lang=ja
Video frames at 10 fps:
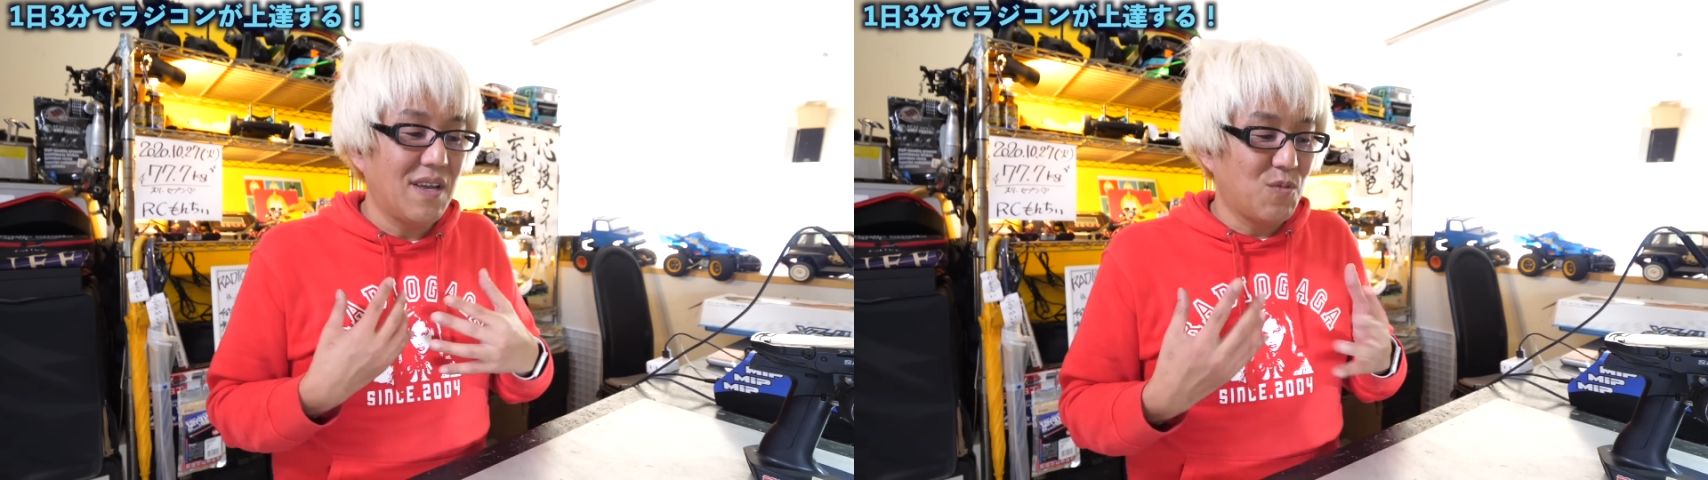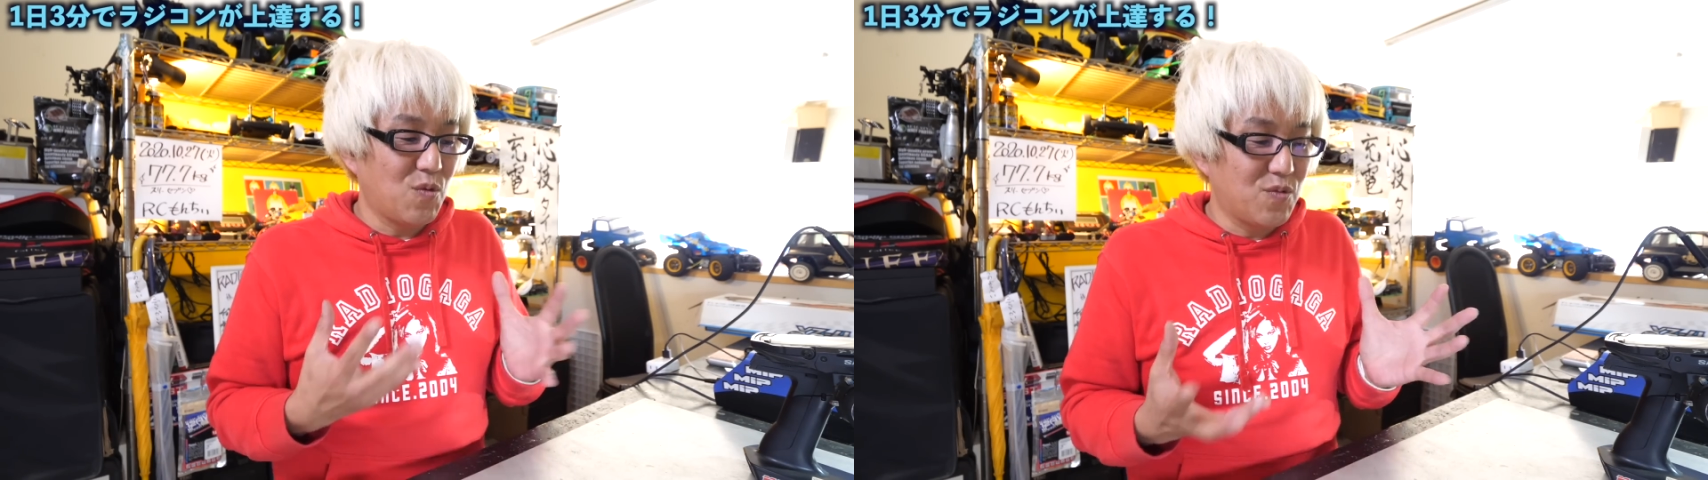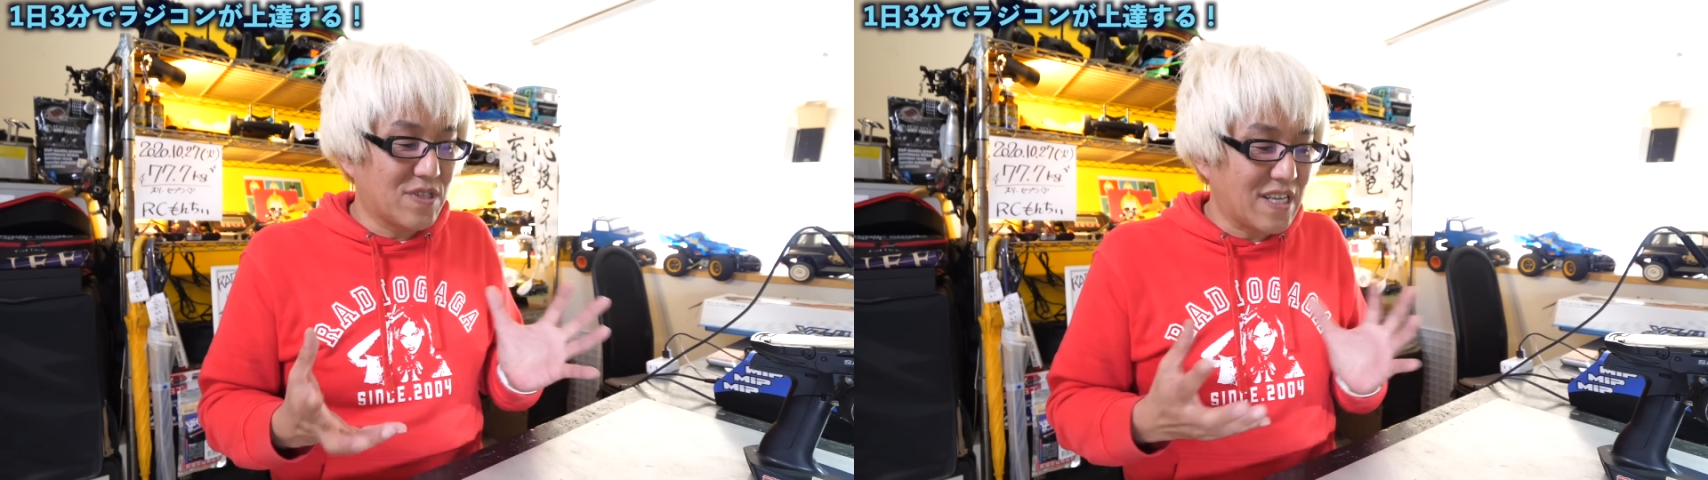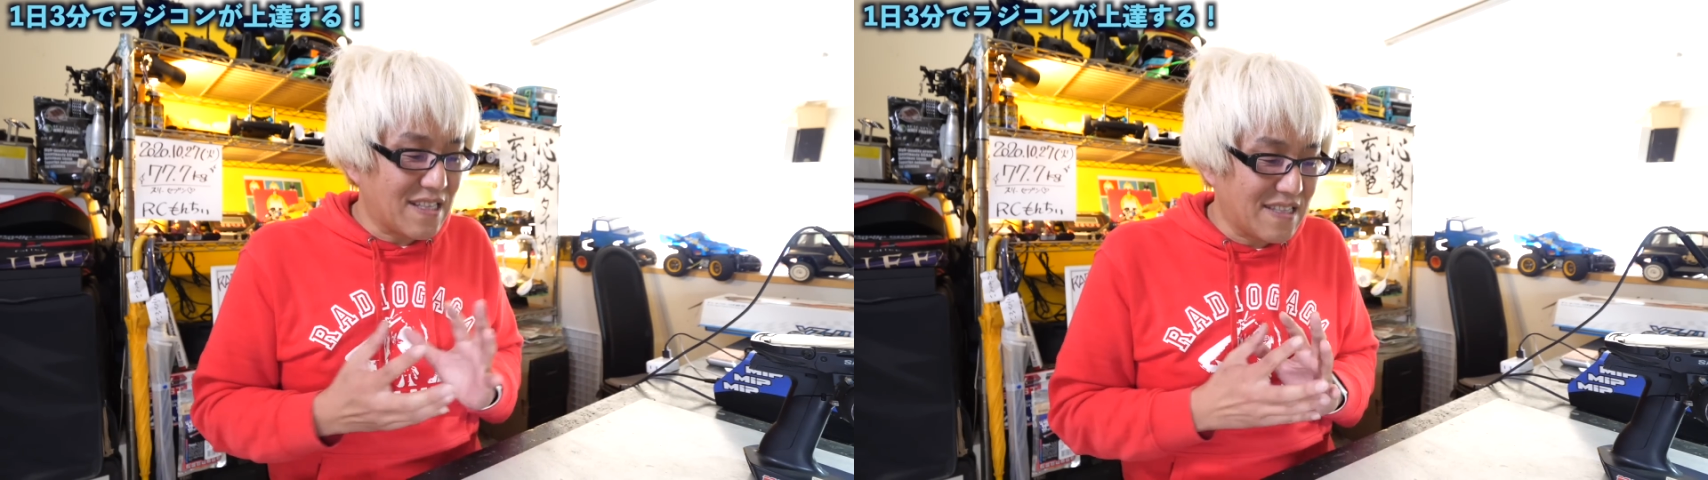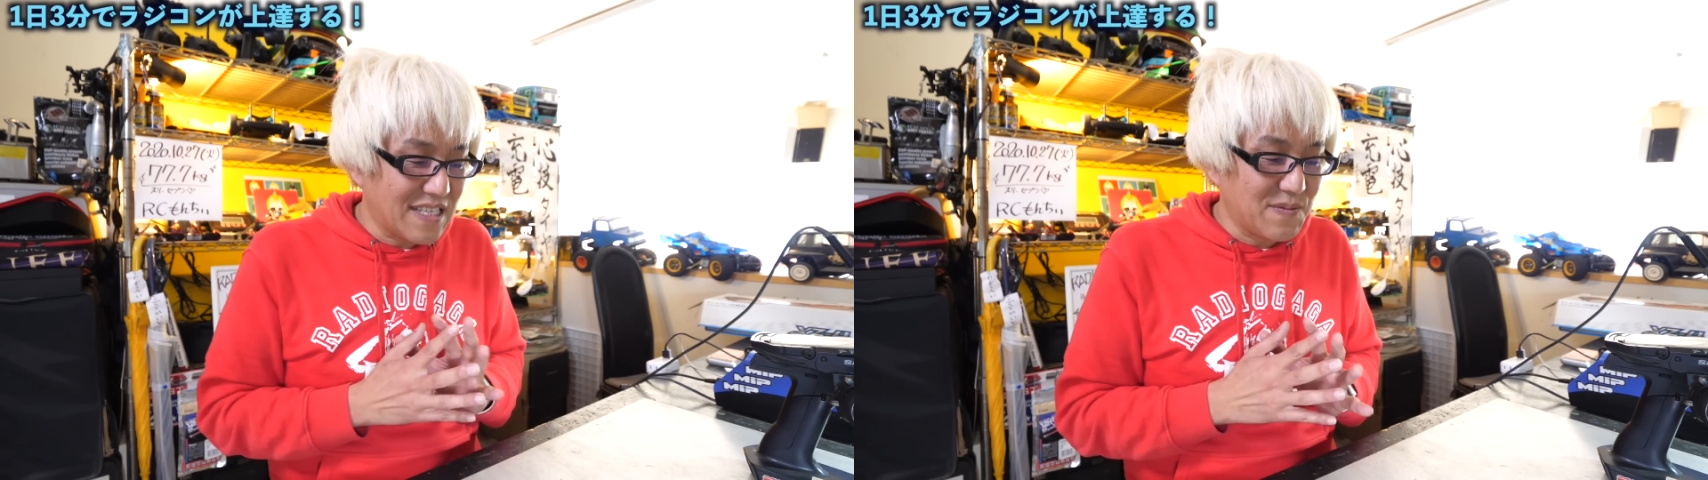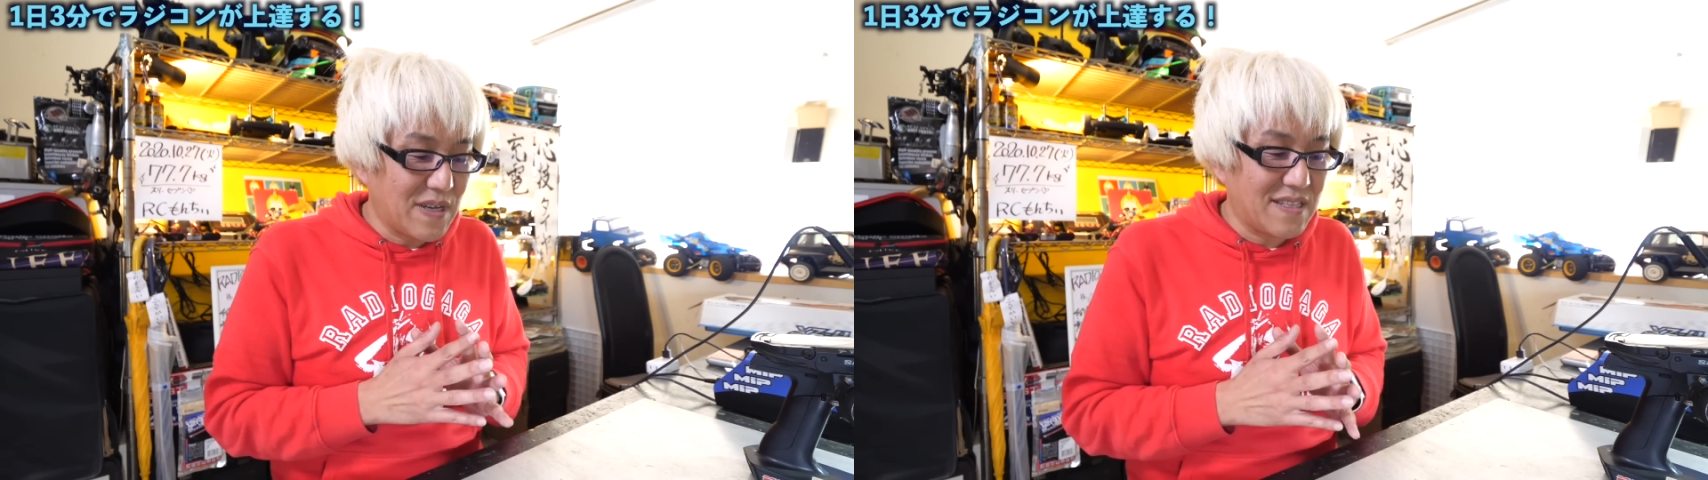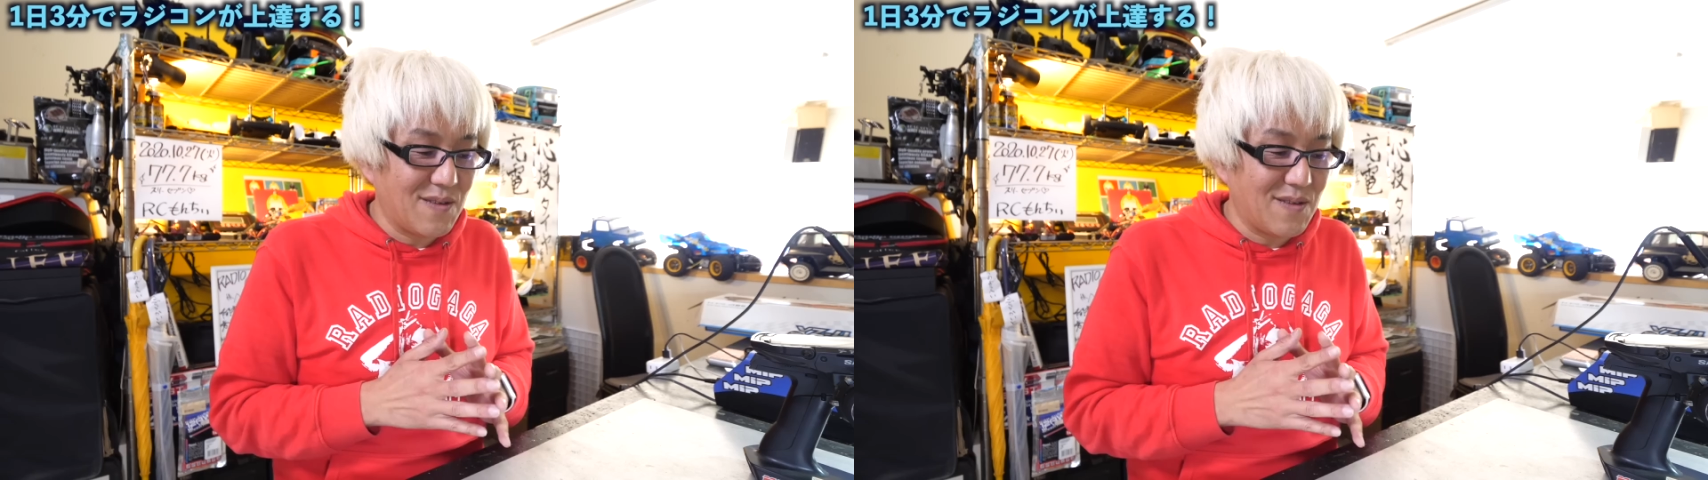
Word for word: もうぶつかってしまっ